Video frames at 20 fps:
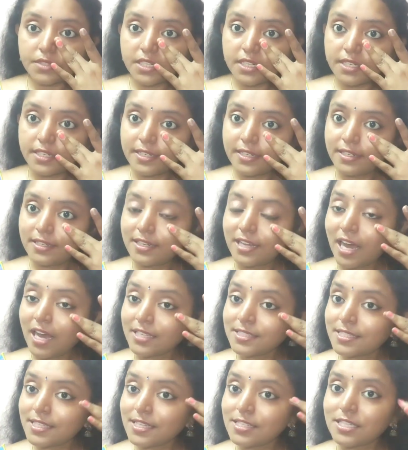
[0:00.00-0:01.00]
ఇక్కడ
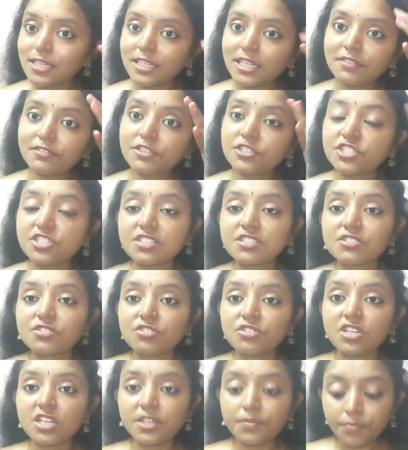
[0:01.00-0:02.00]
డార్క్ సెల్స్ అనేవి
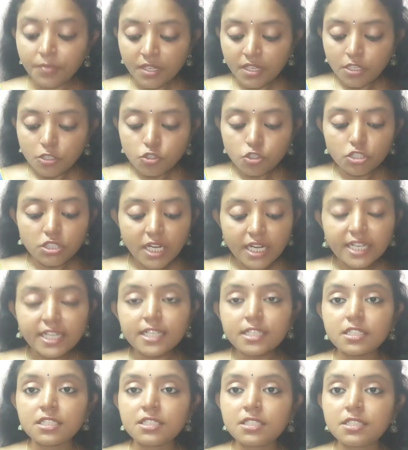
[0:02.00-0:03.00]
వచ్చేస్తుంటాయి సో
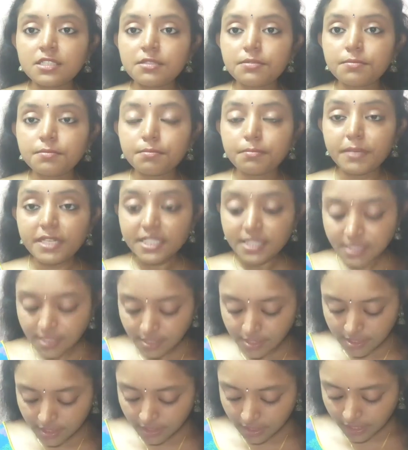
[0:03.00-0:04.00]
దానికి
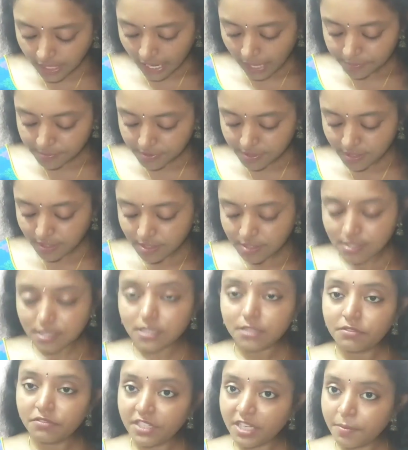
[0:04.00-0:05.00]
మంచి క్యాప్సల్స్
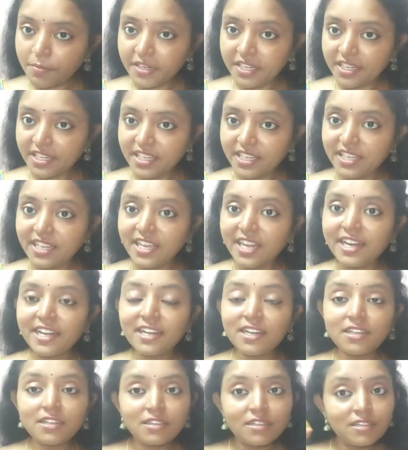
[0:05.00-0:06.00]
విటమిన్ ఈ
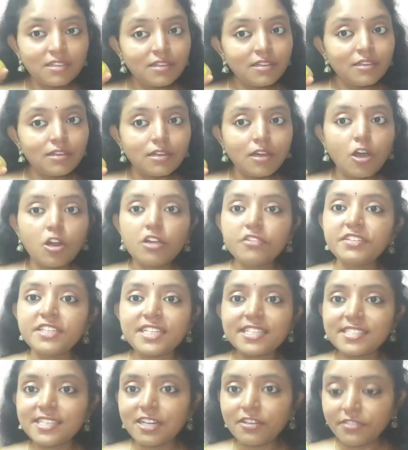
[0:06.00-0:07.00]
అండ్
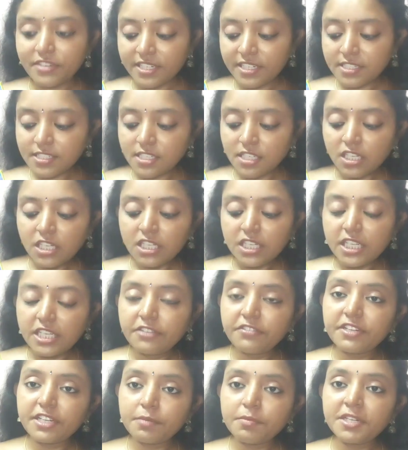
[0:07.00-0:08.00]
అలోవీరా జెల్ ఫ్రెండ్స్
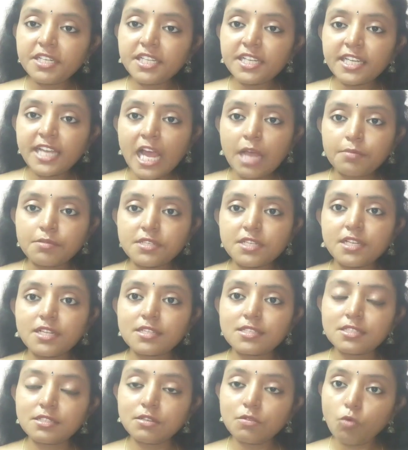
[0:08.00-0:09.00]
ఈ విటమిన్ ఈ
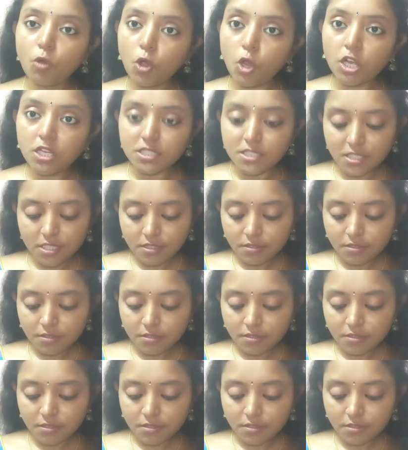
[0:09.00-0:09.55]
క్యాప్షల్స్ ఒక్క